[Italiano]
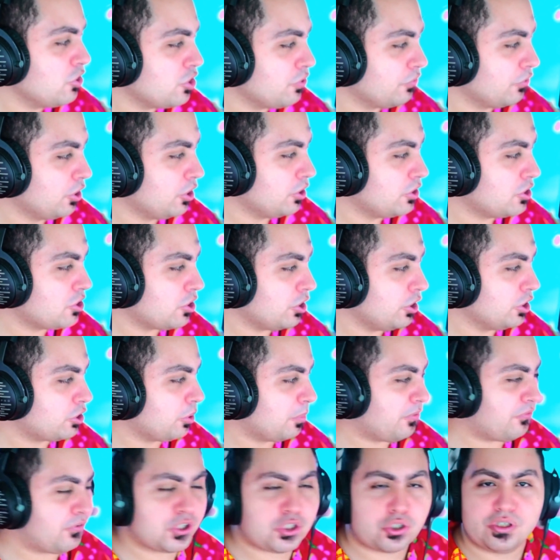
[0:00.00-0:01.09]
Oggi voglio, di
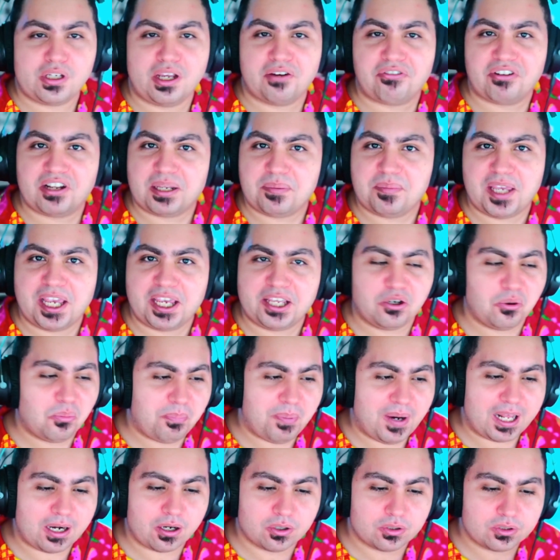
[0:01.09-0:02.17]
solito mi faccio gli affari miei,
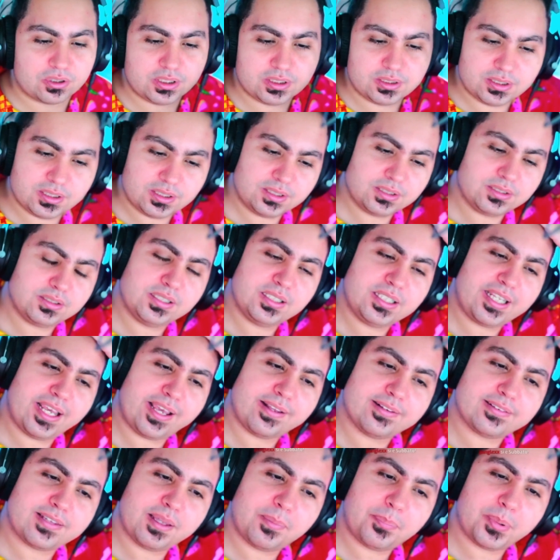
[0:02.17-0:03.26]
non parlo di, di, di,
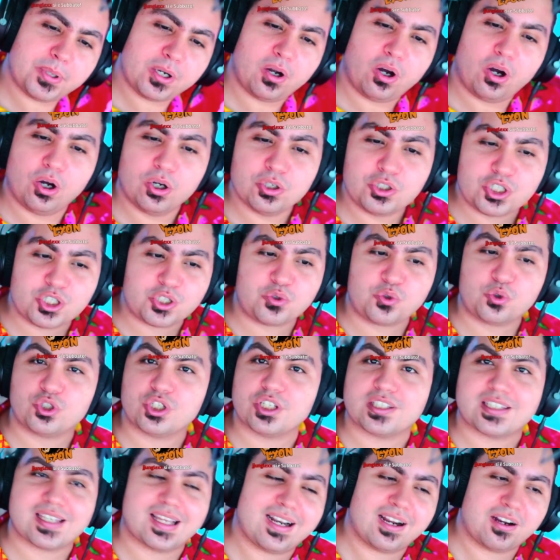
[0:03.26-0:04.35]
niente, però oggi è
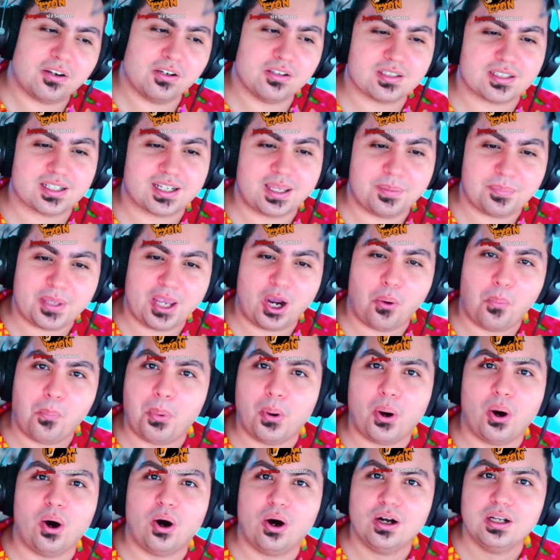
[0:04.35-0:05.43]
successa una cosa che mi ha
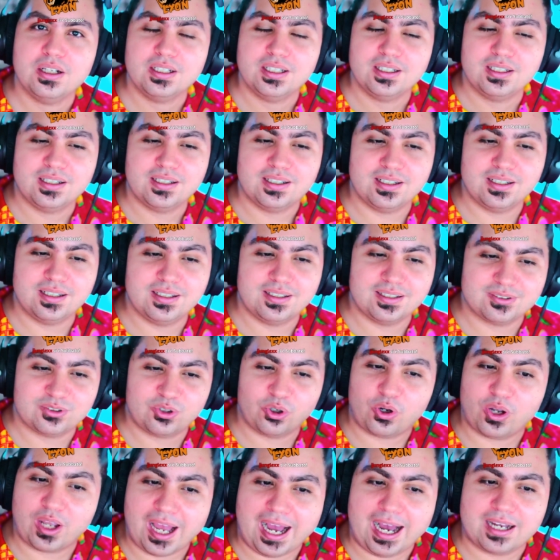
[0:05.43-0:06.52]
un po'
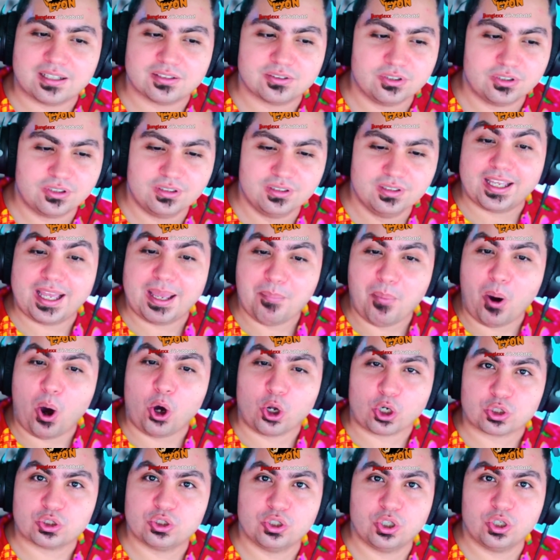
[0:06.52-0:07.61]
eh, toccato. È, è
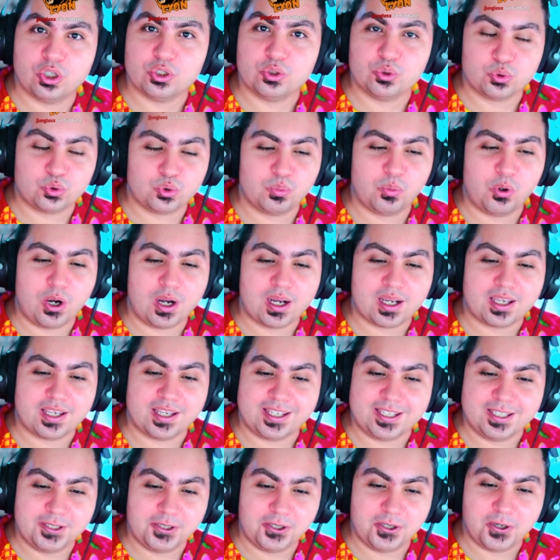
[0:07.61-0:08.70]
morto, YouTube
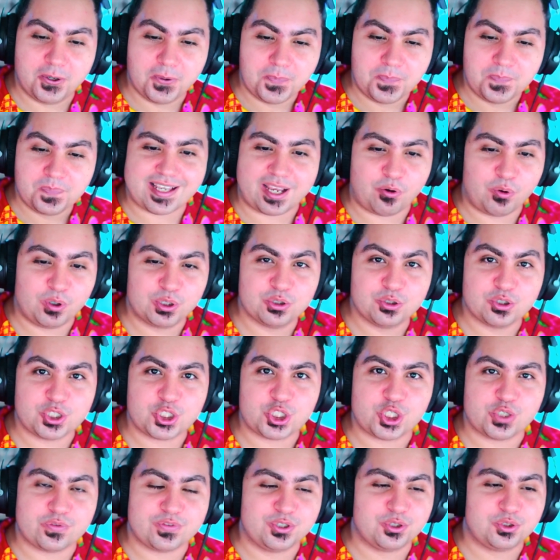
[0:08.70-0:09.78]
anche io. Che sai,
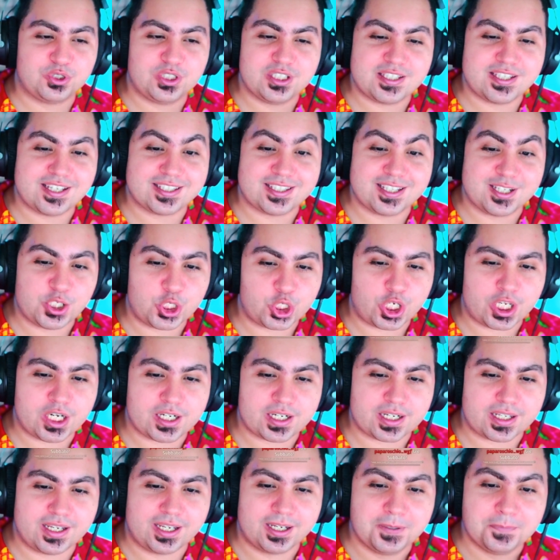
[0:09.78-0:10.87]
quando ricevi notizie del
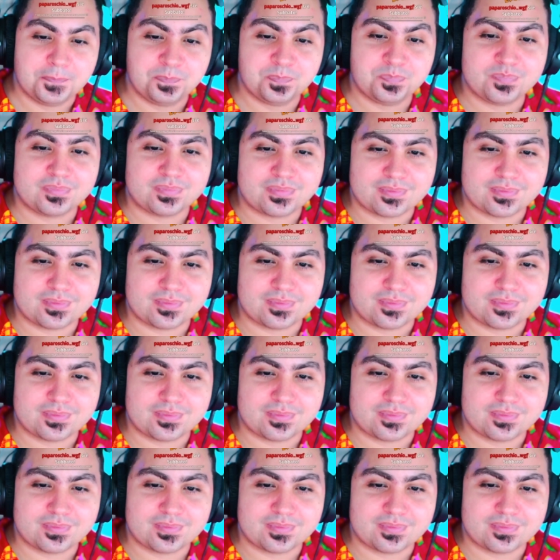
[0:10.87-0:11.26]
genere